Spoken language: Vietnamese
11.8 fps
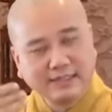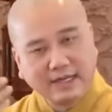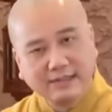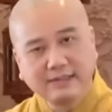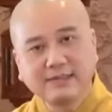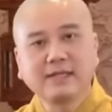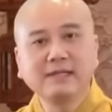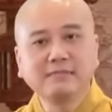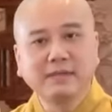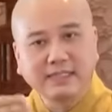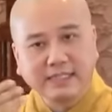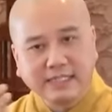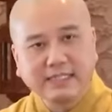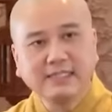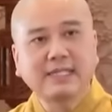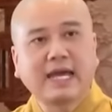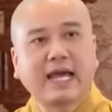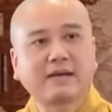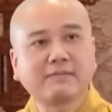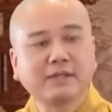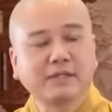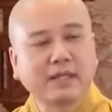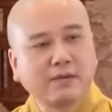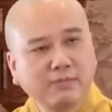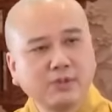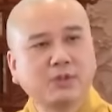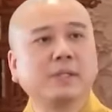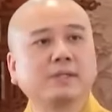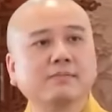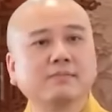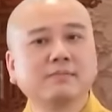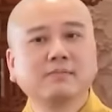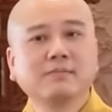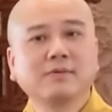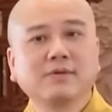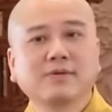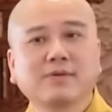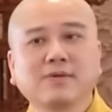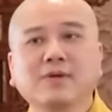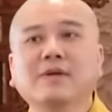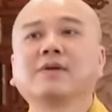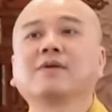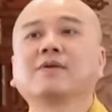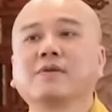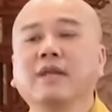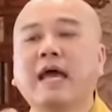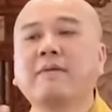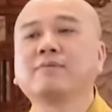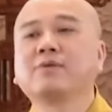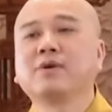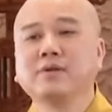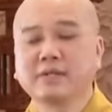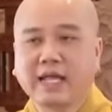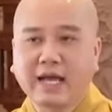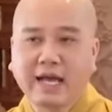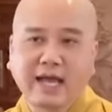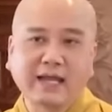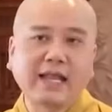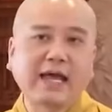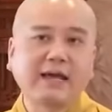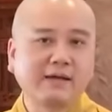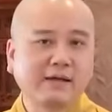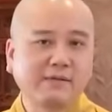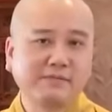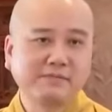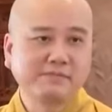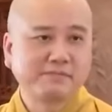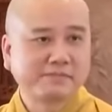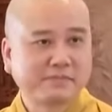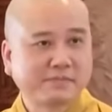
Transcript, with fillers: dẫn chứng mình diễn đạt mình thông truyền làm cho người ta an lạc hay không